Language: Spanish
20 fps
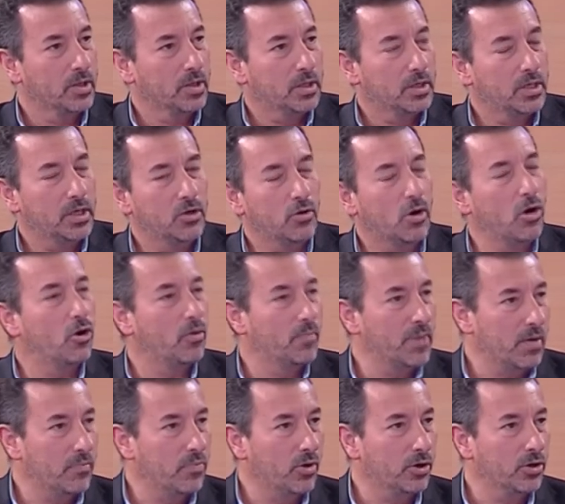Y no es lo
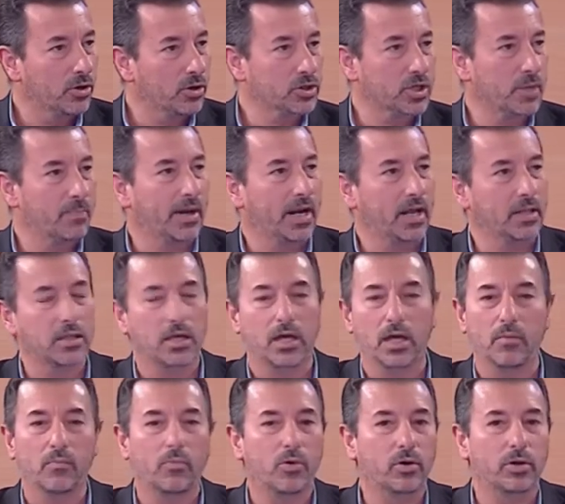mismo, ¿no?
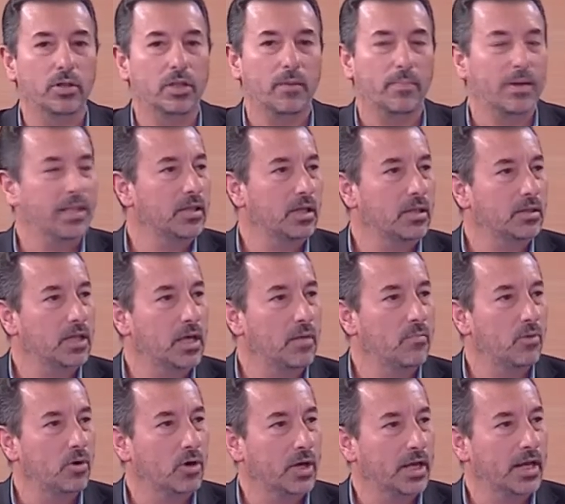Separatismo,
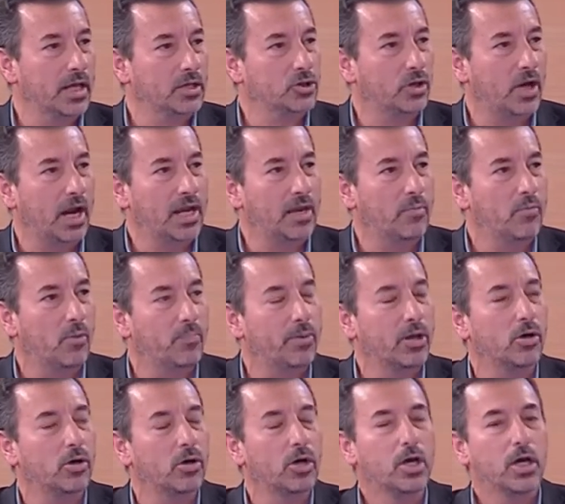independentismo que nacionalismo,
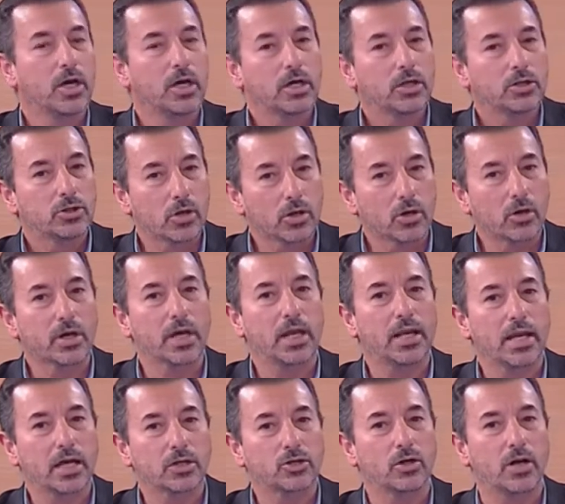pero yo creo que el
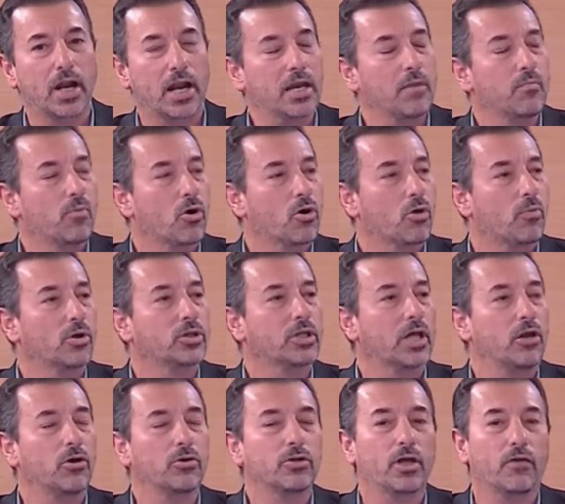nacionalismo como
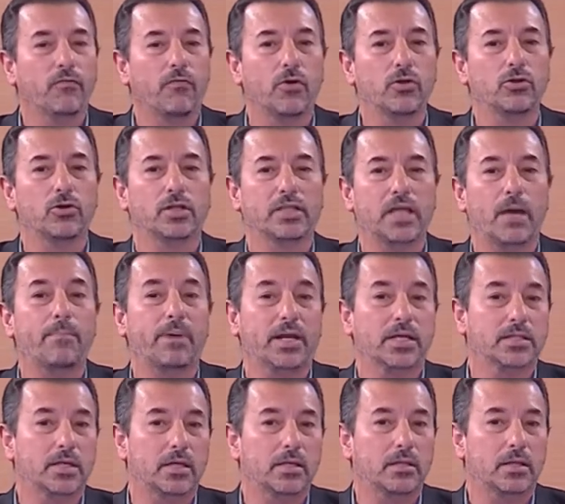telón de fondo está
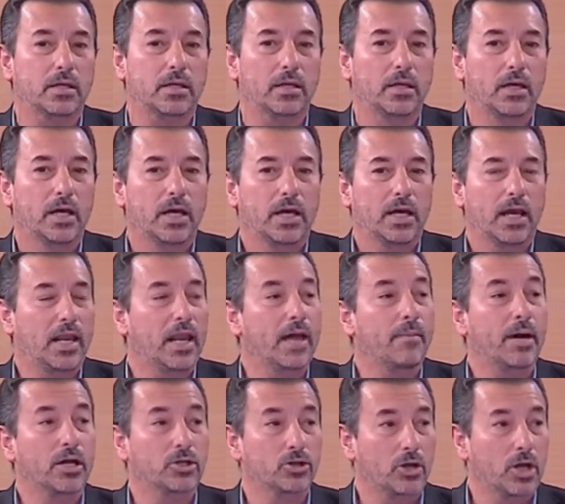presente en la
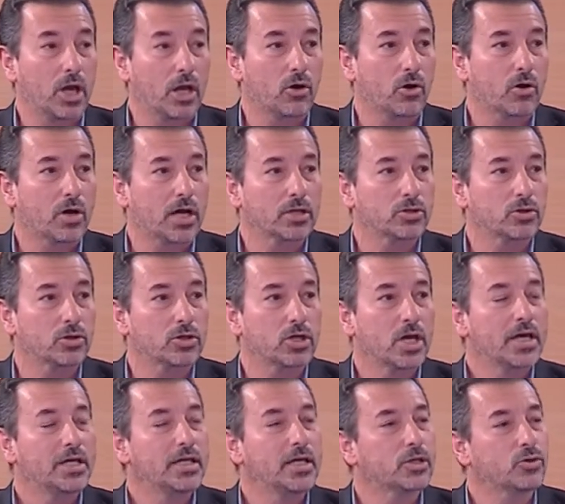mayoría de los casos
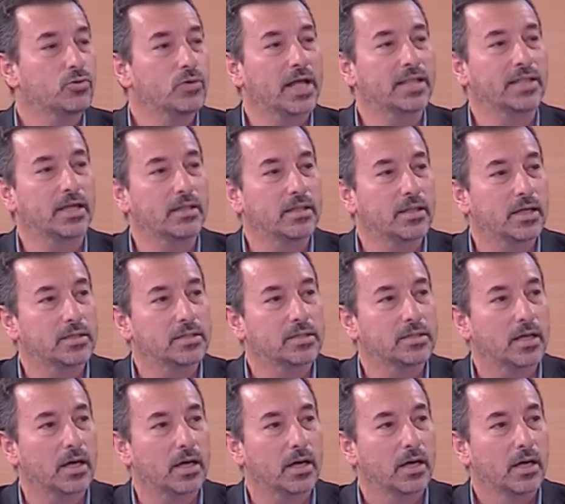y es una
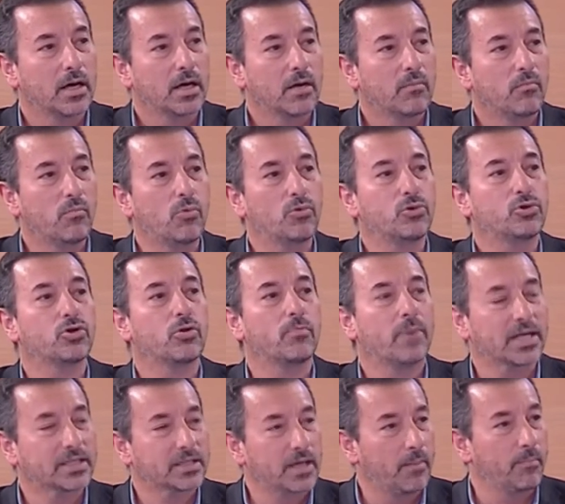tendencia mucho
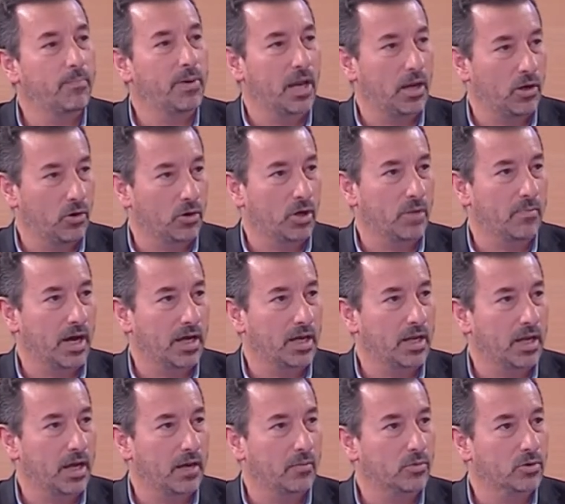más amplia de lo que
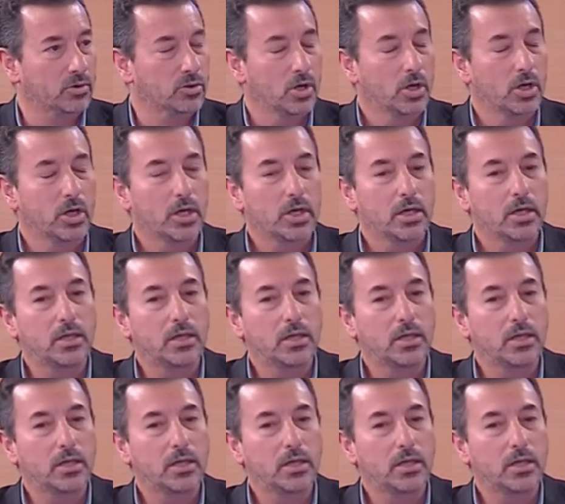imaginamos. Y